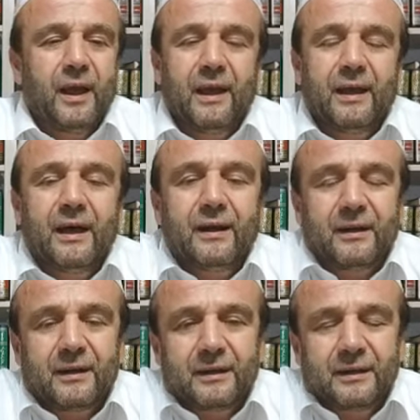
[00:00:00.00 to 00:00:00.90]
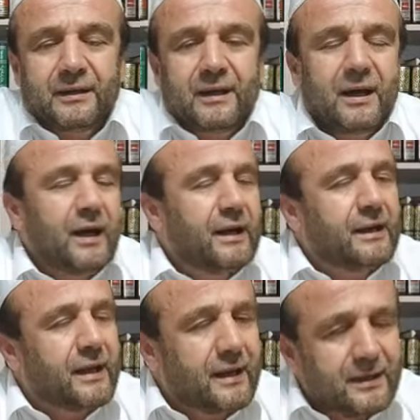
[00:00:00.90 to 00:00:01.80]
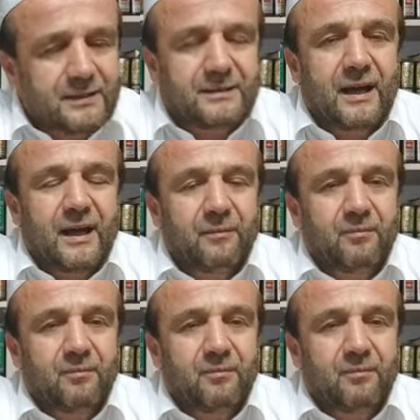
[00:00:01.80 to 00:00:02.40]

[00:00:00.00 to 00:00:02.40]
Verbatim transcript: eğer kariyerinizde,